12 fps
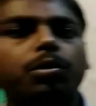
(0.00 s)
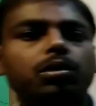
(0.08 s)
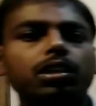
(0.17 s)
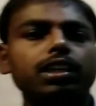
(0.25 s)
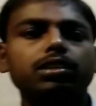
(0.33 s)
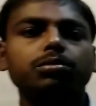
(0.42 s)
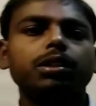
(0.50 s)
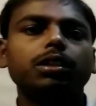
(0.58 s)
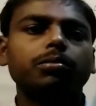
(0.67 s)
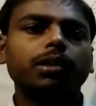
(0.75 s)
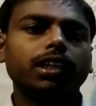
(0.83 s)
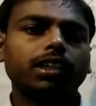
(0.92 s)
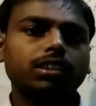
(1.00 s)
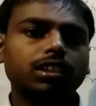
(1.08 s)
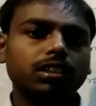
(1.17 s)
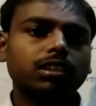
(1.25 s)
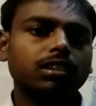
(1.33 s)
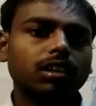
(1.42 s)
हम लोग नेक्स्ट वीडियो में
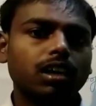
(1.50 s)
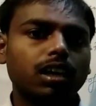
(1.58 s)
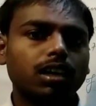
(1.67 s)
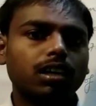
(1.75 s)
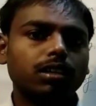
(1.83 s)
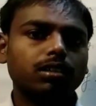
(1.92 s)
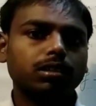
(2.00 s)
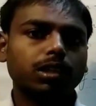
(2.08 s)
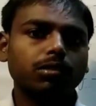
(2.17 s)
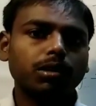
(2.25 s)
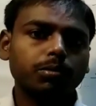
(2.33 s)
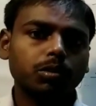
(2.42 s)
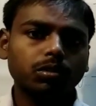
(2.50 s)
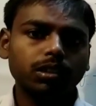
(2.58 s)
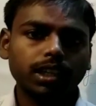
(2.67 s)
नेक्स्ट थ्योरम को